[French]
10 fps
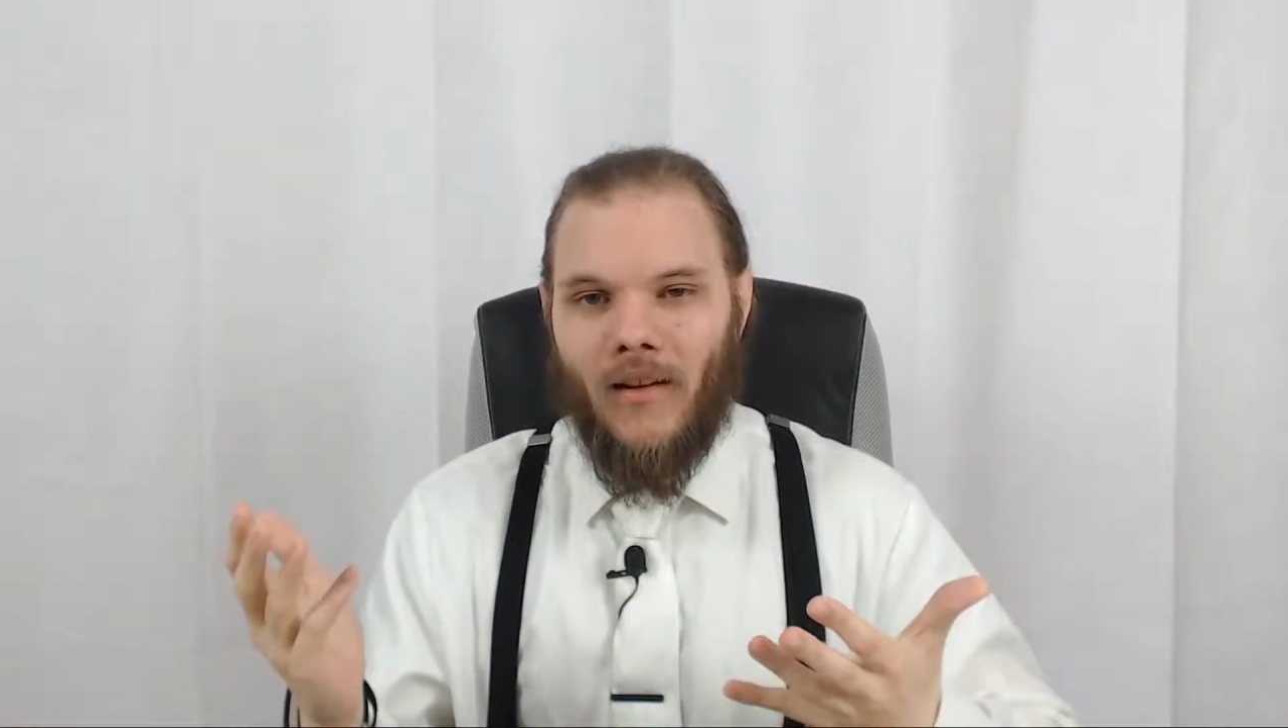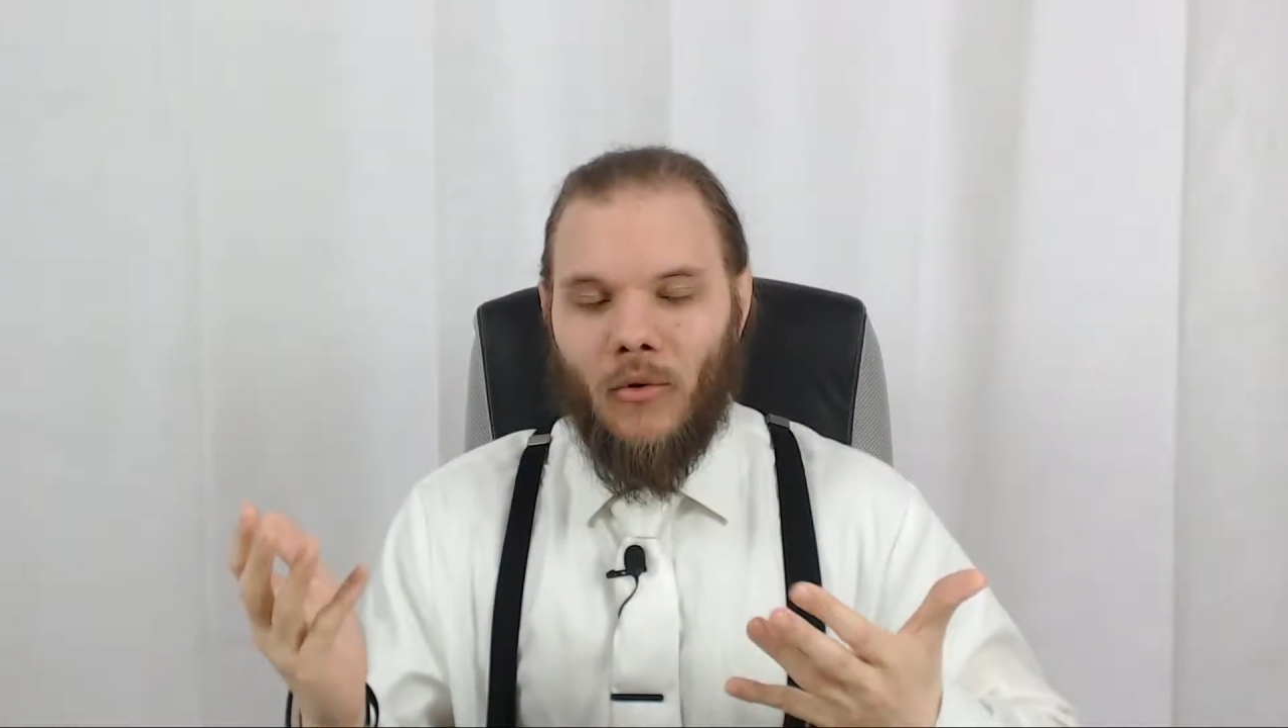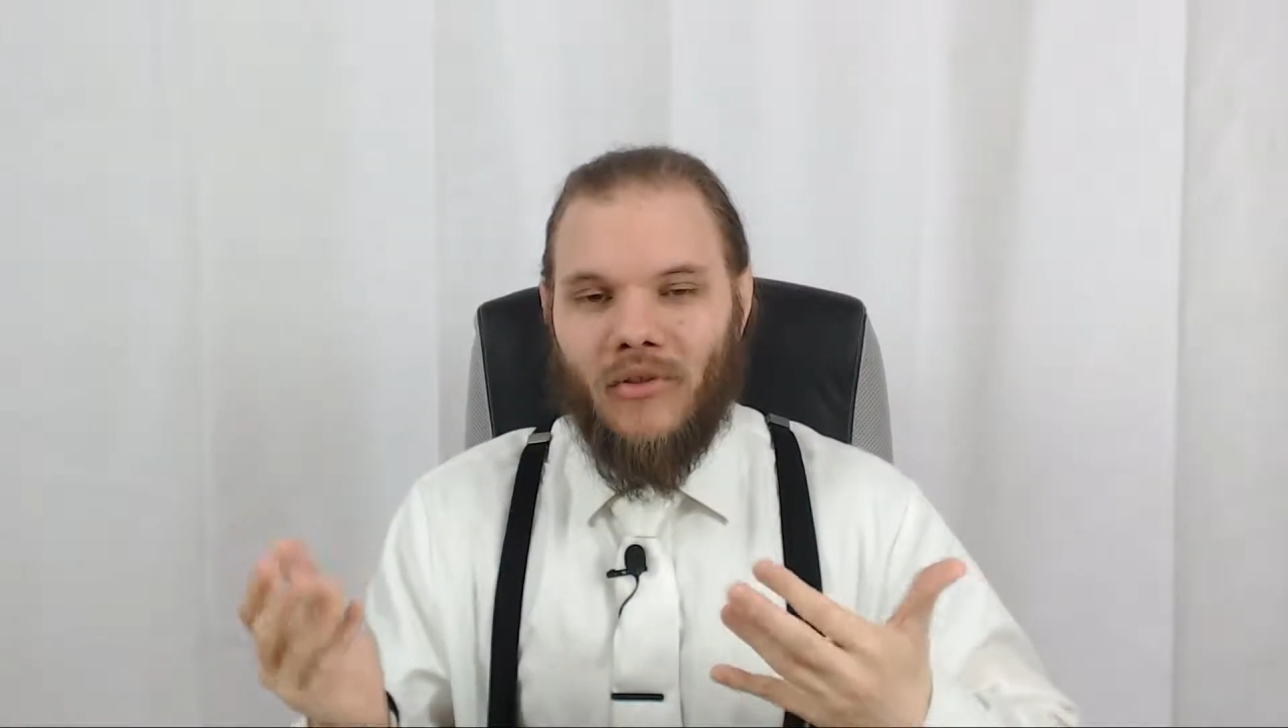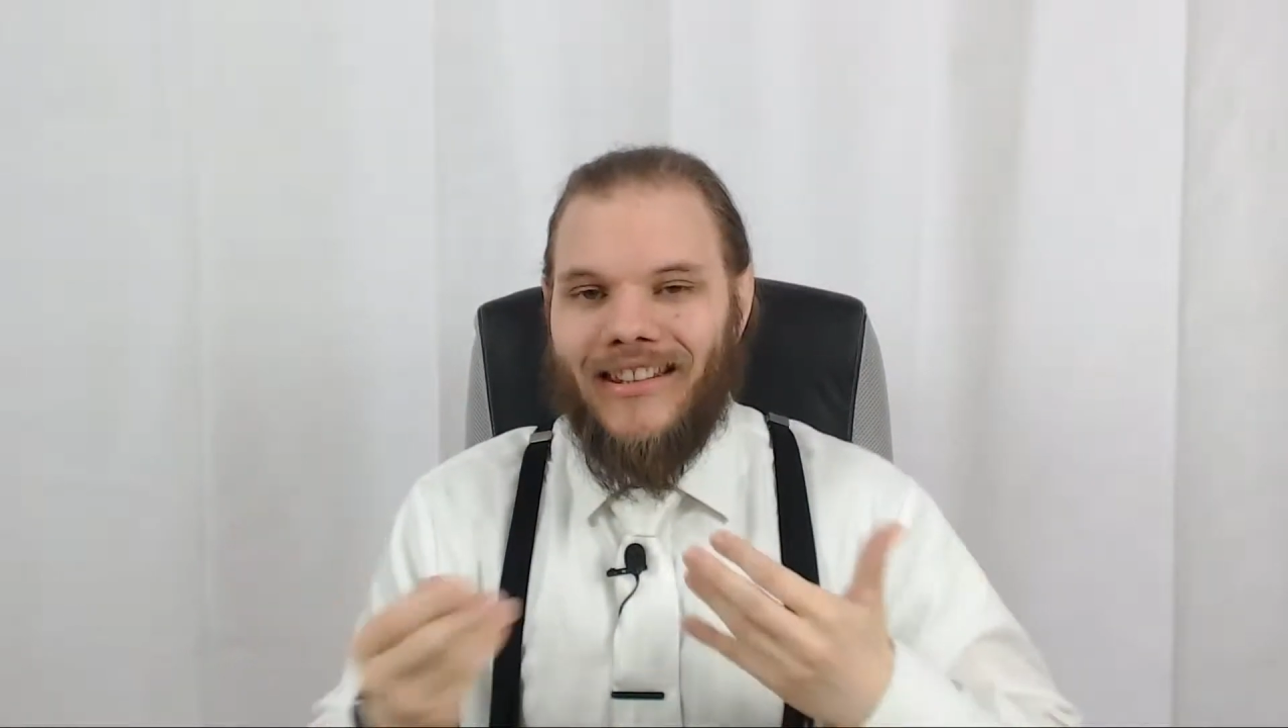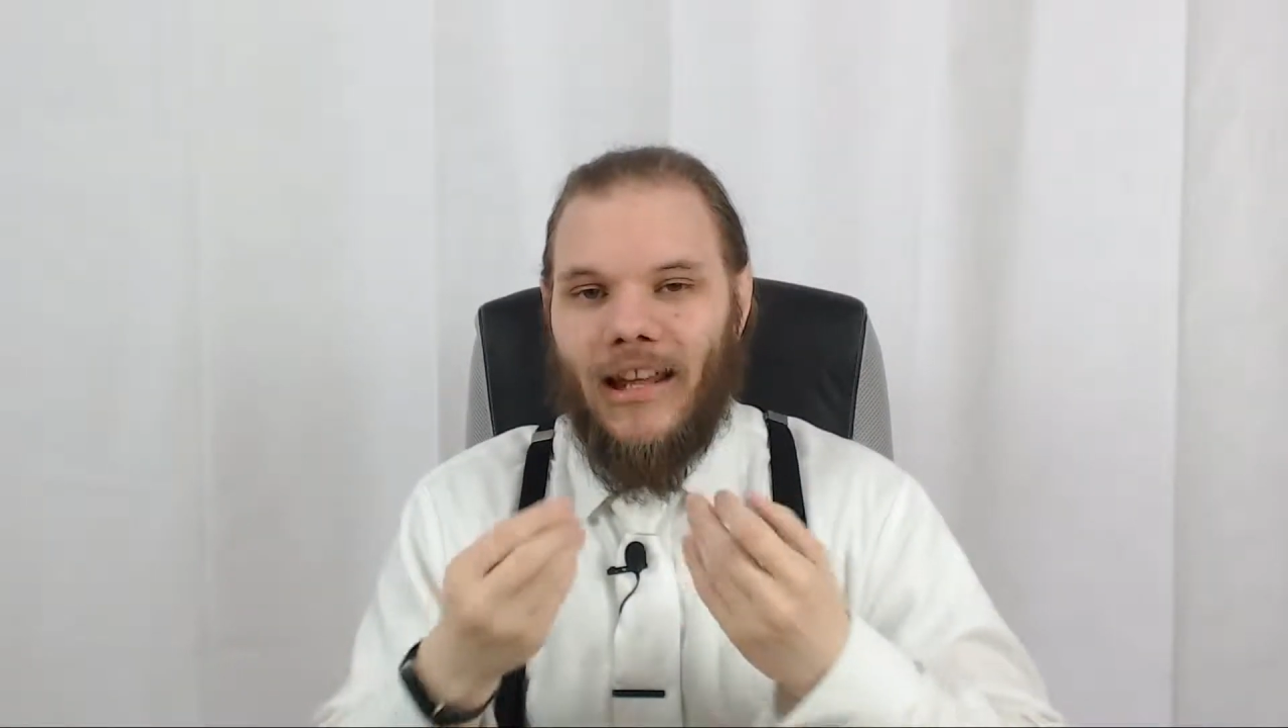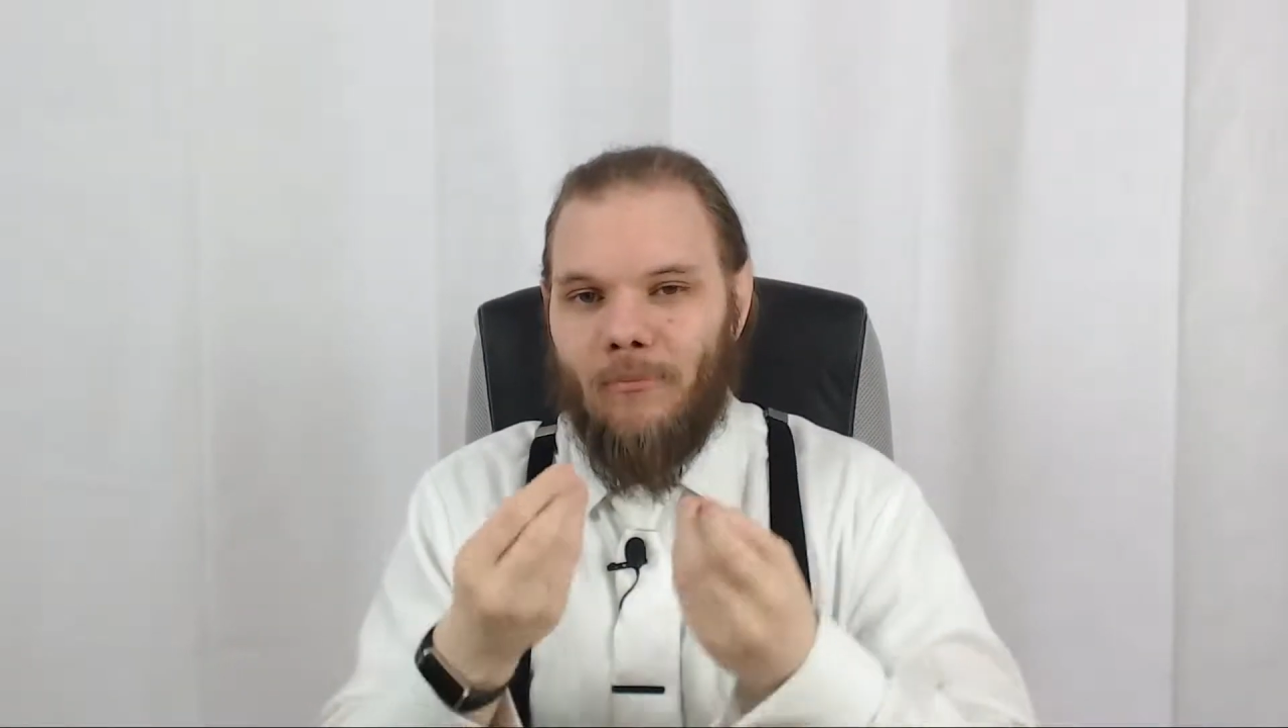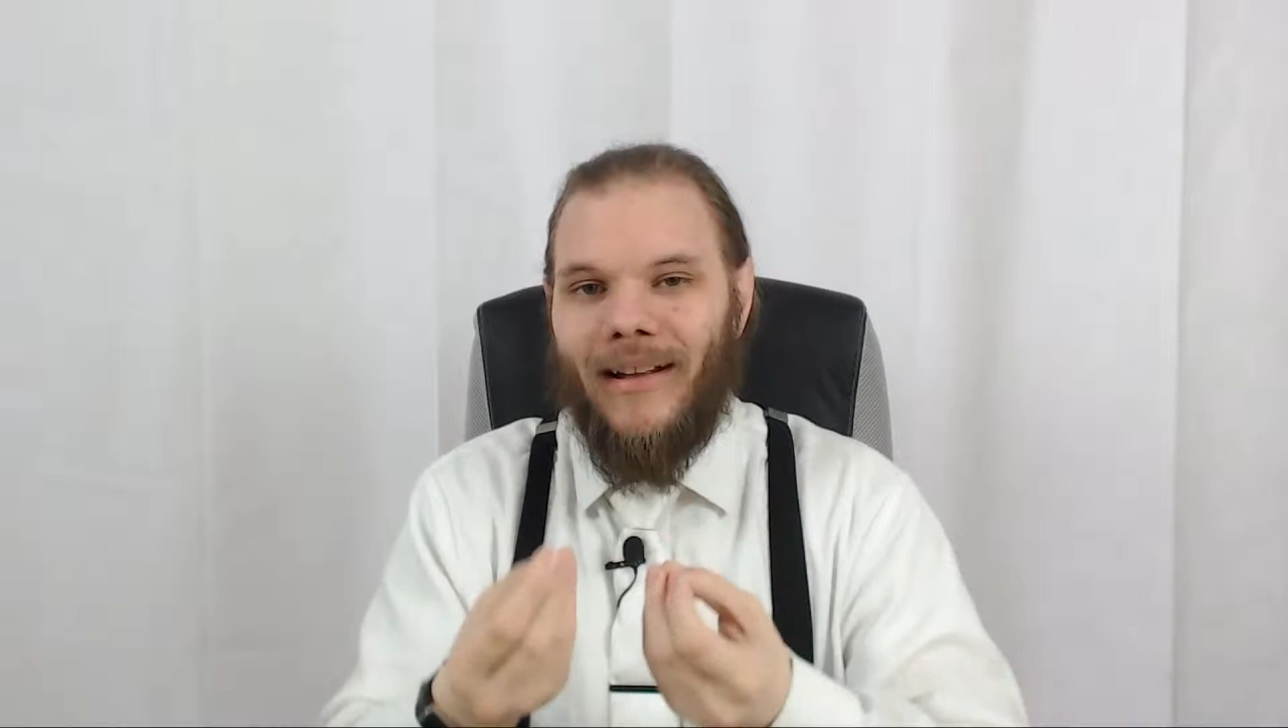donc ils gagnent